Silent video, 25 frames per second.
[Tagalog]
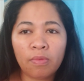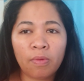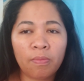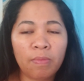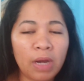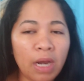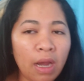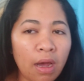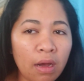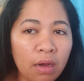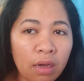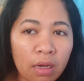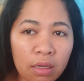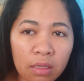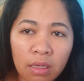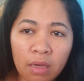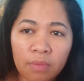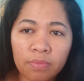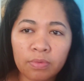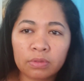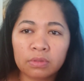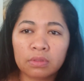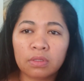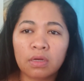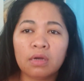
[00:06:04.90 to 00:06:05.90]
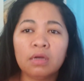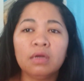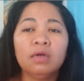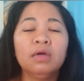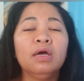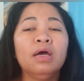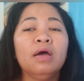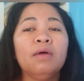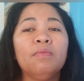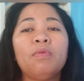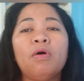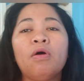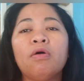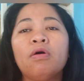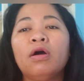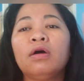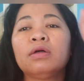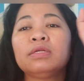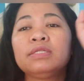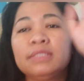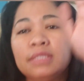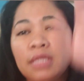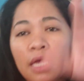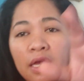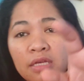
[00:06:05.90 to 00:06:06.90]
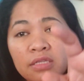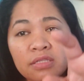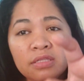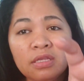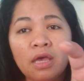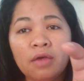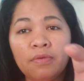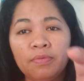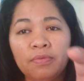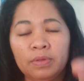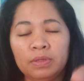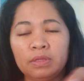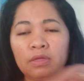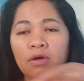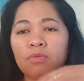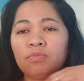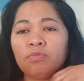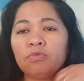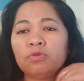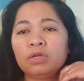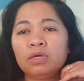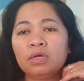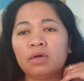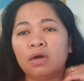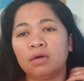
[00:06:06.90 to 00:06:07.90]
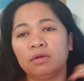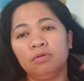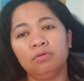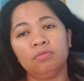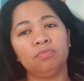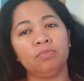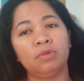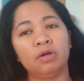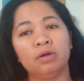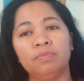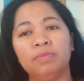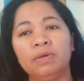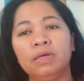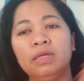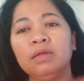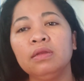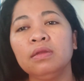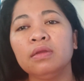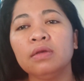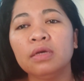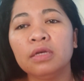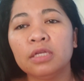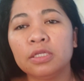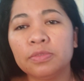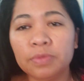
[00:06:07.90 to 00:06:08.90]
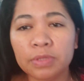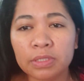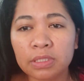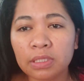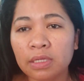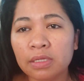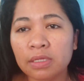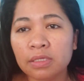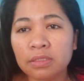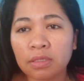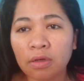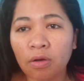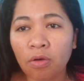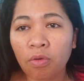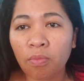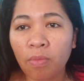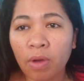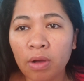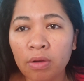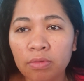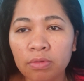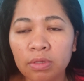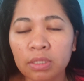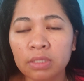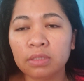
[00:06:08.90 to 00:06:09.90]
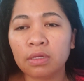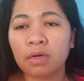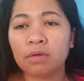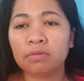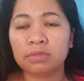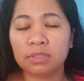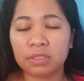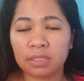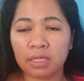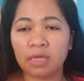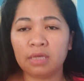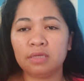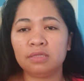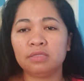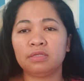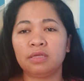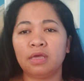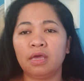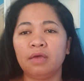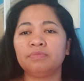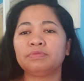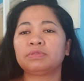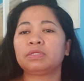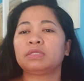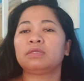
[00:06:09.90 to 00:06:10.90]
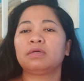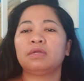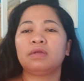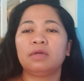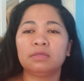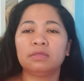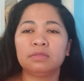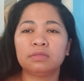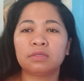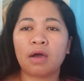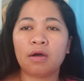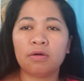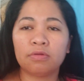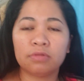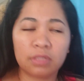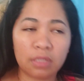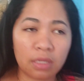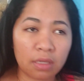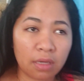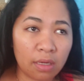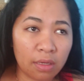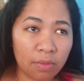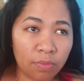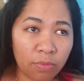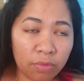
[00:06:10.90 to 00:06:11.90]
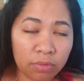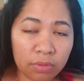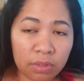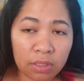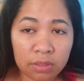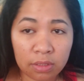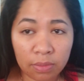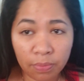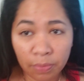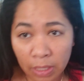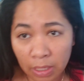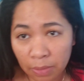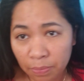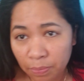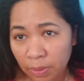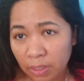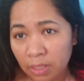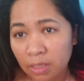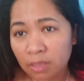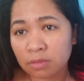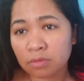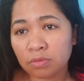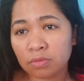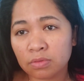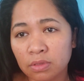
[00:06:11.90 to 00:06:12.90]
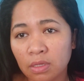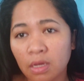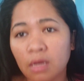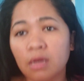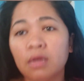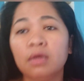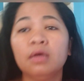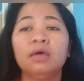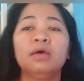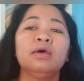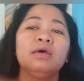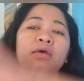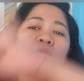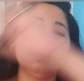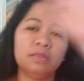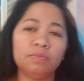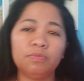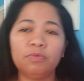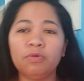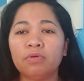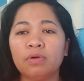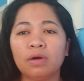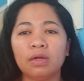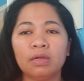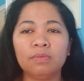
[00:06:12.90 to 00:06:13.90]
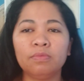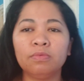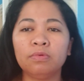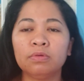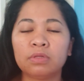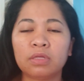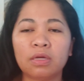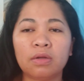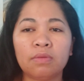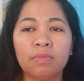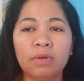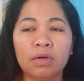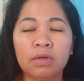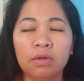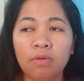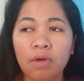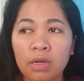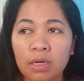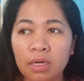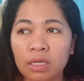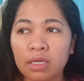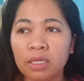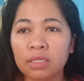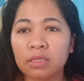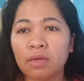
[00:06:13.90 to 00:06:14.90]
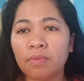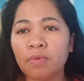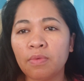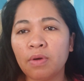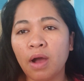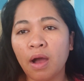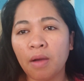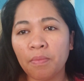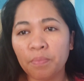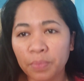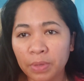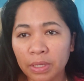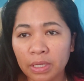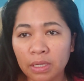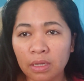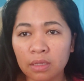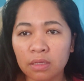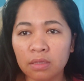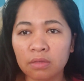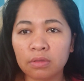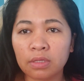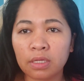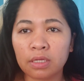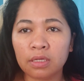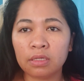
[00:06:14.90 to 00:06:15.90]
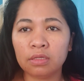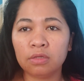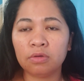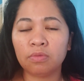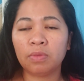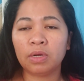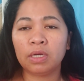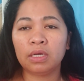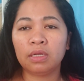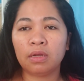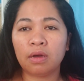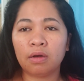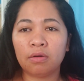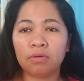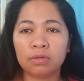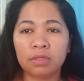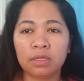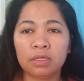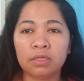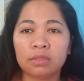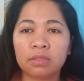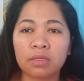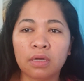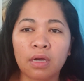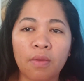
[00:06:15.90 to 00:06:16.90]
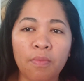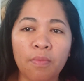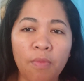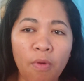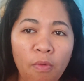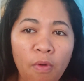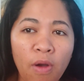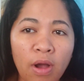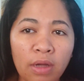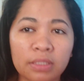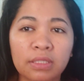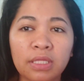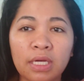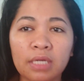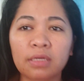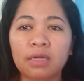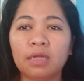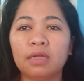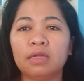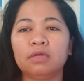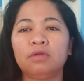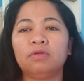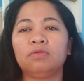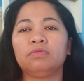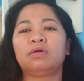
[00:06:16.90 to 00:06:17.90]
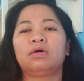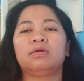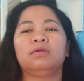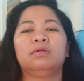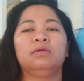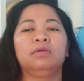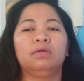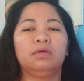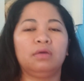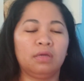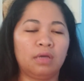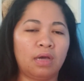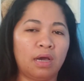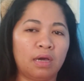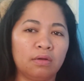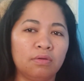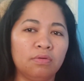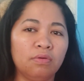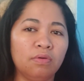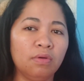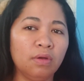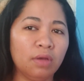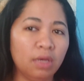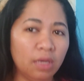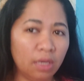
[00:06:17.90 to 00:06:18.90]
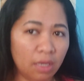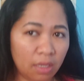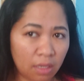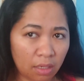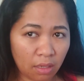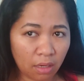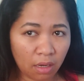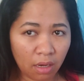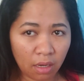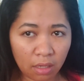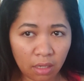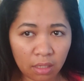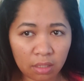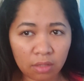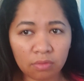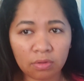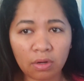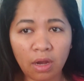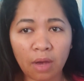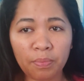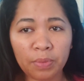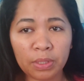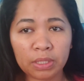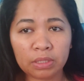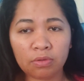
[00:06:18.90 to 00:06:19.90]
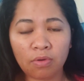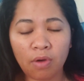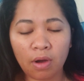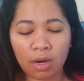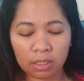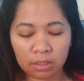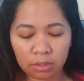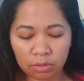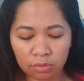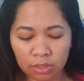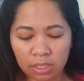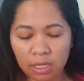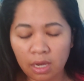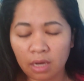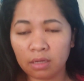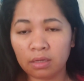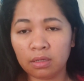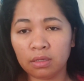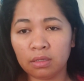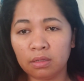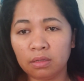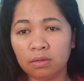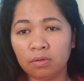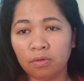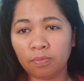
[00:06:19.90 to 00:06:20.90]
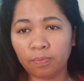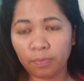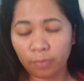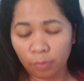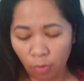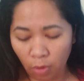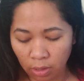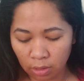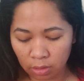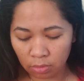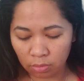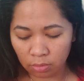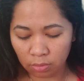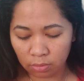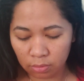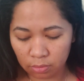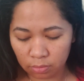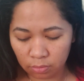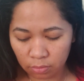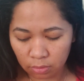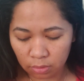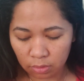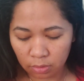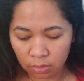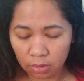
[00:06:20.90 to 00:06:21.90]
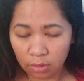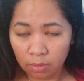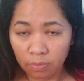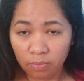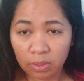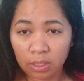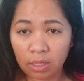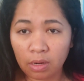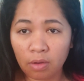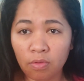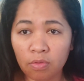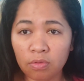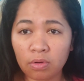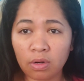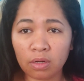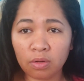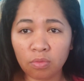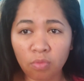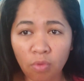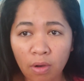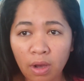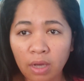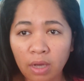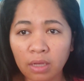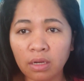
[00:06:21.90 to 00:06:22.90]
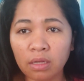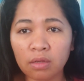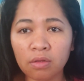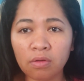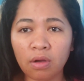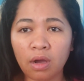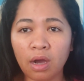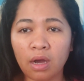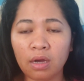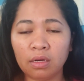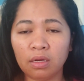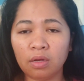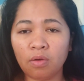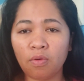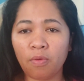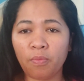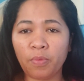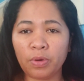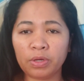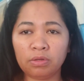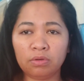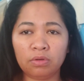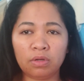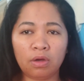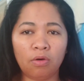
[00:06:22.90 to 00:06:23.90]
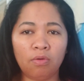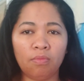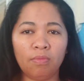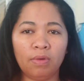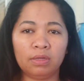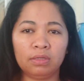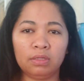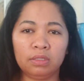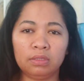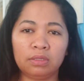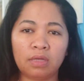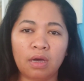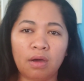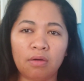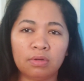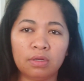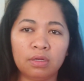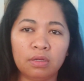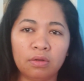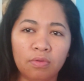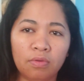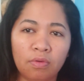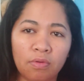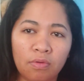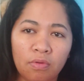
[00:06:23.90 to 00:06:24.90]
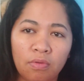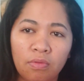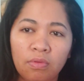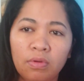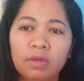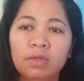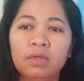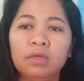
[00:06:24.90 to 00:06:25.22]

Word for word: eh, mabalaka gihapon ta ba nga stay safe itaw mo diha dong Marvin specialist akong manghod in town stay safe sa tanang tao sa kalibutan sa Pilipinas ug sa tibuok kalibutan magkuan lang kita magamping Willing lang kita ninyo, manghinaot lang kita nga mawagtang na lang gilunta ni kay ngano. Nagkanag yung naapektuhan gyud ni aning kuan ron panahon dugay na ka aning wa pagid na human in taon Ginoo.